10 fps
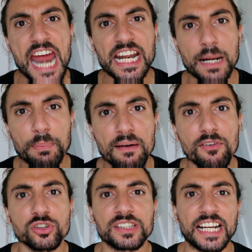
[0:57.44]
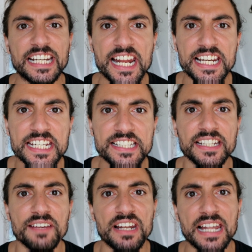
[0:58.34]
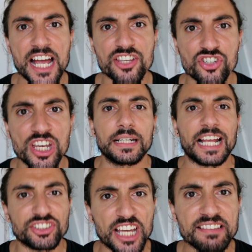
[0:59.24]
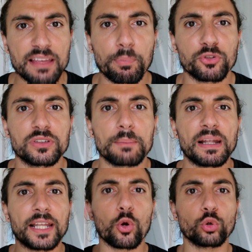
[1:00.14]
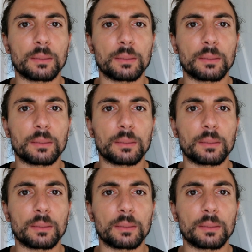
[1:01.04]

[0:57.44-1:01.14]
Era la prima volta che nei lidi nei villaggi la gente a posto di ballare o